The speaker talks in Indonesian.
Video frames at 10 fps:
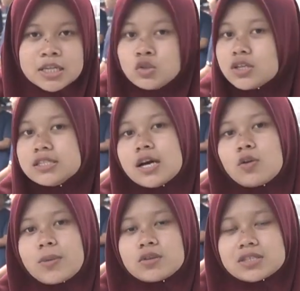Dan juga
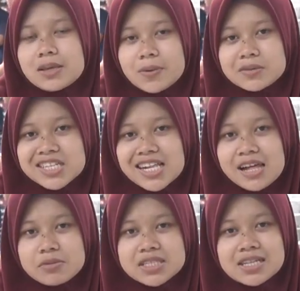jangan lupa untuk subscribe channel
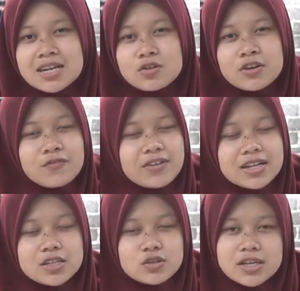kami di Sedadu Ripple
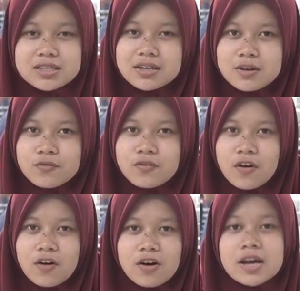dan juga Sedadu
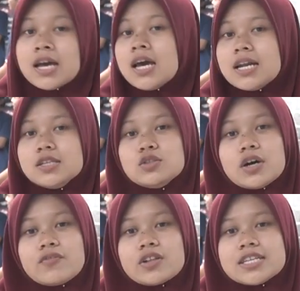Vlog. Dan
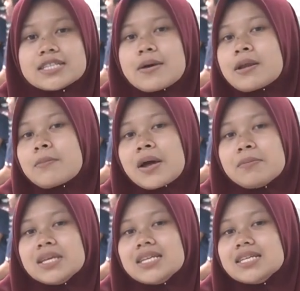juga follow Instagram
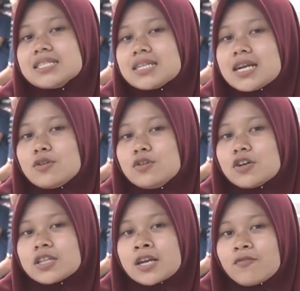kami di
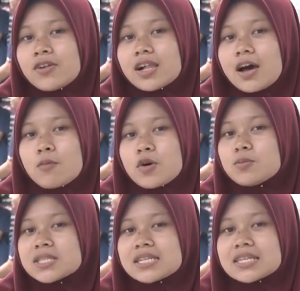Ripple Kalau mau
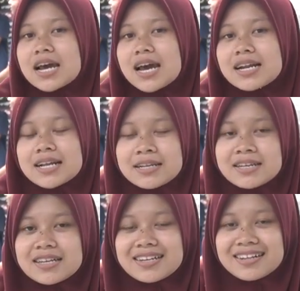pesan senakan
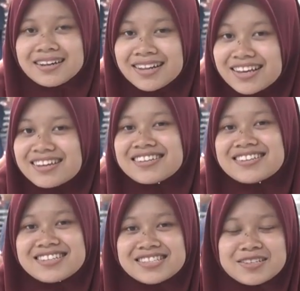link, link di
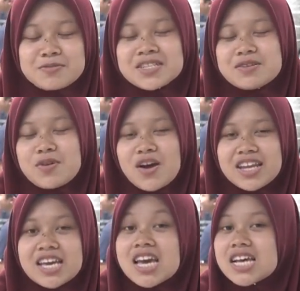deskripsi di bawah ini.